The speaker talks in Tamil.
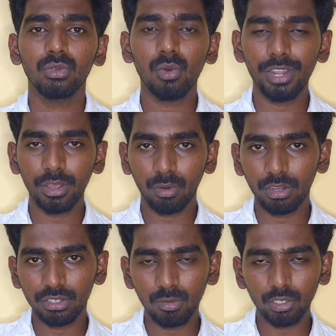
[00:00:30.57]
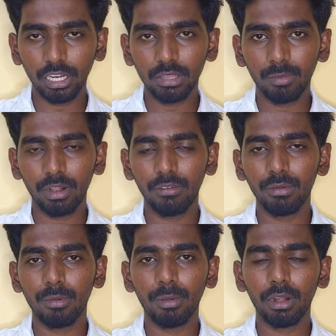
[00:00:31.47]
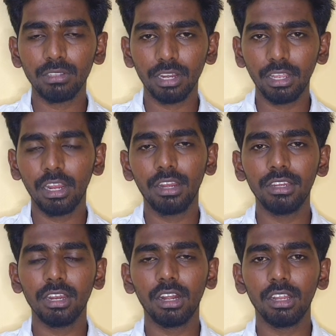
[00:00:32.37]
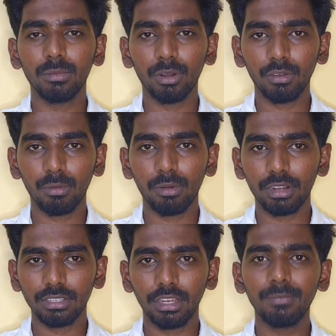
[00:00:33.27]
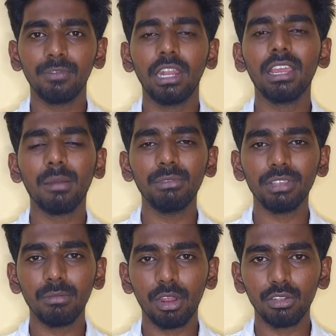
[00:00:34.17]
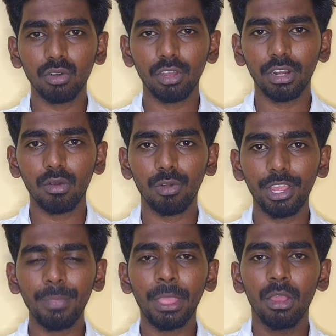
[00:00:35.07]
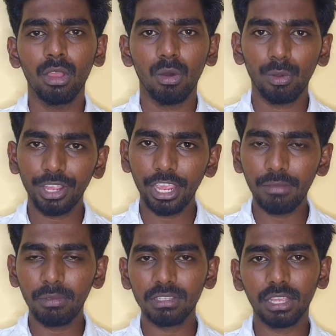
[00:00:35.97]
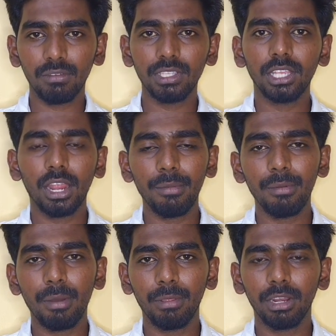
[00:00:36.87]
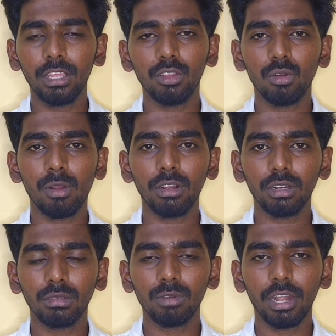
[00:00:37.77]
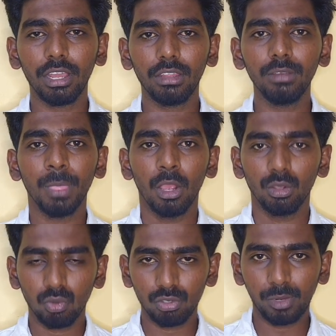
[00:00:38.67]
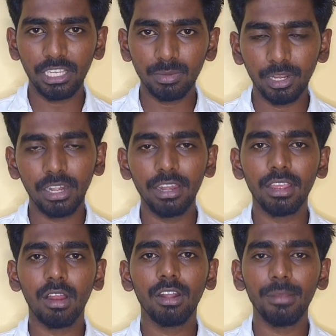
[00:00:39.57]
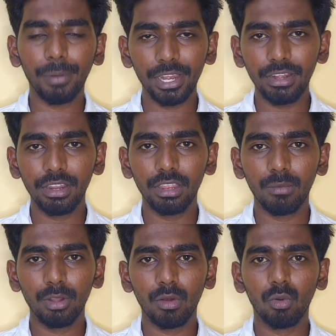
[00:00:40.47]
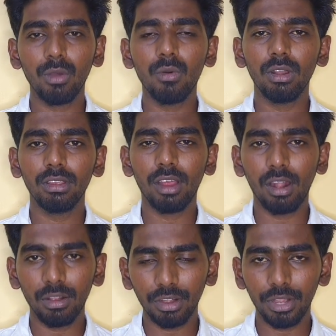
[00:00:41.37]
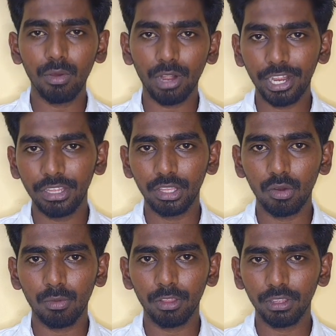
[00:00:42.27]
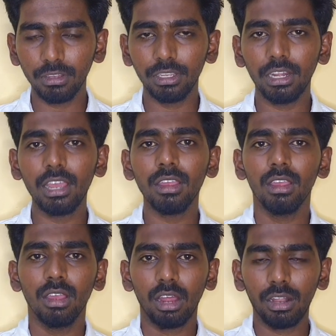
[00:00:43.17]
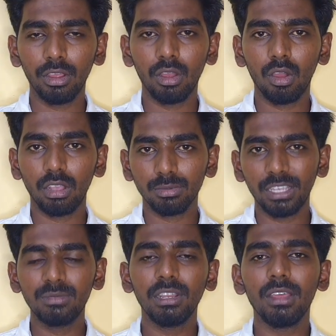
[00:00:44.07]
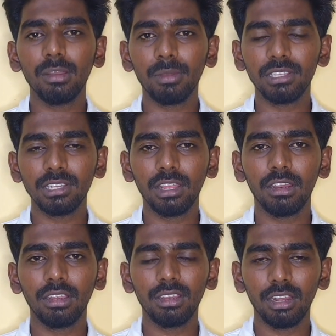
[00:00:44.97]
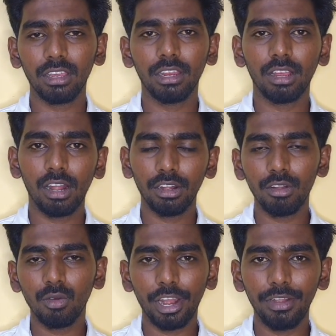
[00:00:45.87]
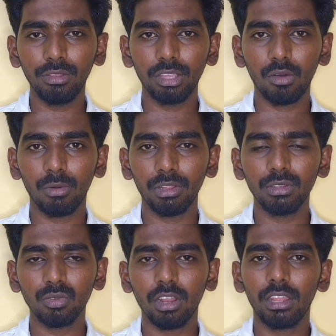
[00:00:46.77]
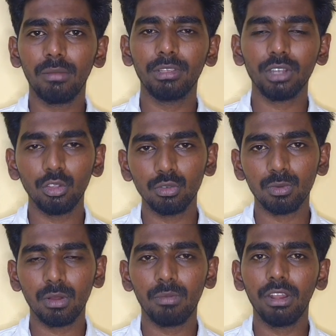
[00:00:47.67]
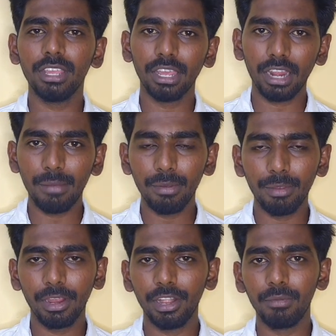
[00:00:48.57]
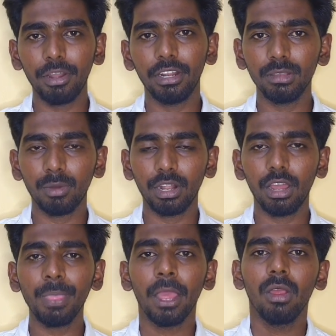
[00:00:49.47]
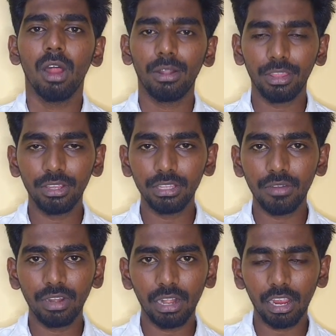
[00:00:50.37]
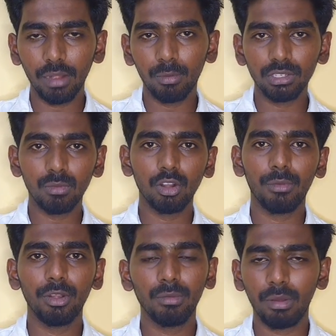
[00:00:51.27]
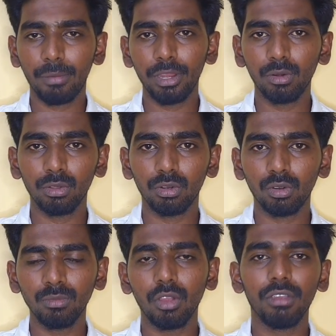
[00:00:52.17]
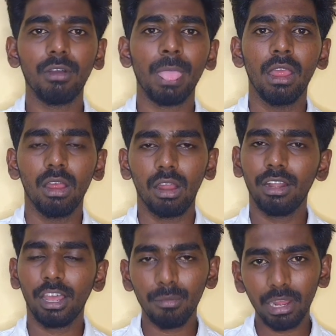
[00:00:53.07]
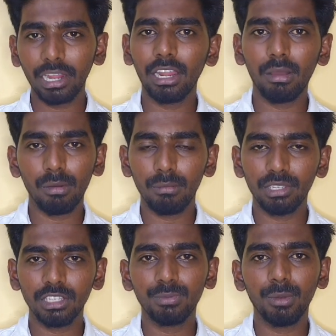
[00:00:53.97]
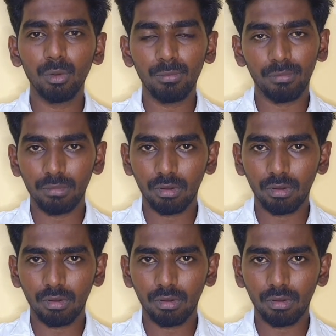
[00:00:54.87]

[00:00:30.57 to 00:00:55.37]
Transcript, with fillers: ஸோ நீங்கள் ஒரு டிஸ்ட்ரிபியூஷன் எடுத்து பண்ண விருப்பப்பட்டாலும் சரி இல்லை ரீட்டெயிலாக எடுத்து பண்ண விருப்பப்பட்டாலும் சரி நல்ல கமிஷன் மார்ஜின் ஆப்ஷனோட இருக்கக்கூடிய ஒரு ஏஇபிஎஸ் சர்வீஸ் இராபிபே அப்படிங்கிறதுல எந்த ஒரு மாற்று கருத்தும் கிடையாது ஸோ ஸ்பைஸ் மணியில் நீங்கள் ஆல்ரெடி பண்ணிட்டு இருக்கீங்க அப்படின்னா கூட உங்களுக்கு ஆல்டர்னேட்டிவ் ஒரு ஐடி தேவைப்படுது இல்லை அந்த ஸ்பைஸ் மணியில் தான் பிரச்சனை இருக்குது எனக்கு எனக்கு ஆல்டர்னேட்டிவ் ஒரு ஐடியும் தேவைப்படுது ஸோ நான் அதில் பெஸ்ட்டாக யூஸ் பண்ணோம் அப்படின்னா நீங்கள் ரேபிபே கண்டிப்பாக எடுத்து பண்ணலாம் அண்ட் அதுக்கு தேவையான எல்லா ஹெல்ப் அண்ட் சப்போர்ட் அப்படின்ட்டு நான் பண்ணி கொடுத்துருக்கோம் ஓகேவா நார்மலாக எல்லா பிஸ்னஸ் பீப்புளும்